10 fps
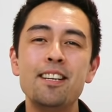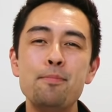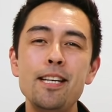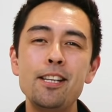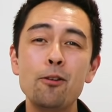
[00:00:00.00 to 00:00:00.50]

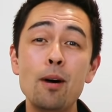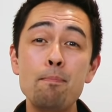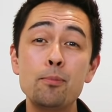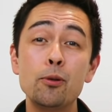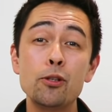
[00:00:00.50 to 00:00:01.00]

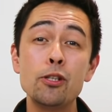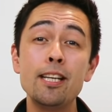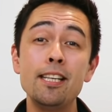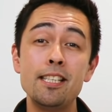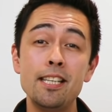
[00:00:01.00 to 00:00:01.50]
ミートアップをす
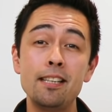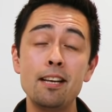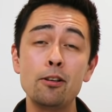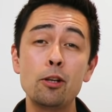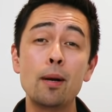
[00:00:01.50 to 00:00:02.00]
でに知っ
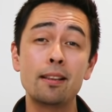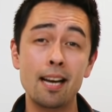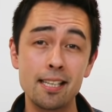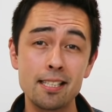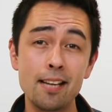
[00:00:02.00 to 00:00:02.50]
てる人は
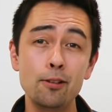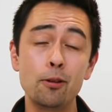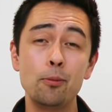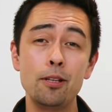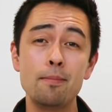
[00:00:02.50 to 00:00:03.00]
たくさんいる
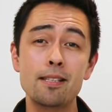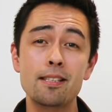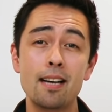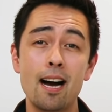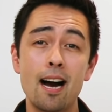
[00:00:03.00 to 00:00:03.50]
と思いま
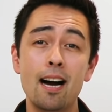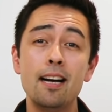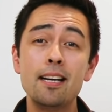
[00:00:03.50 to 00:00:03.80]
すが、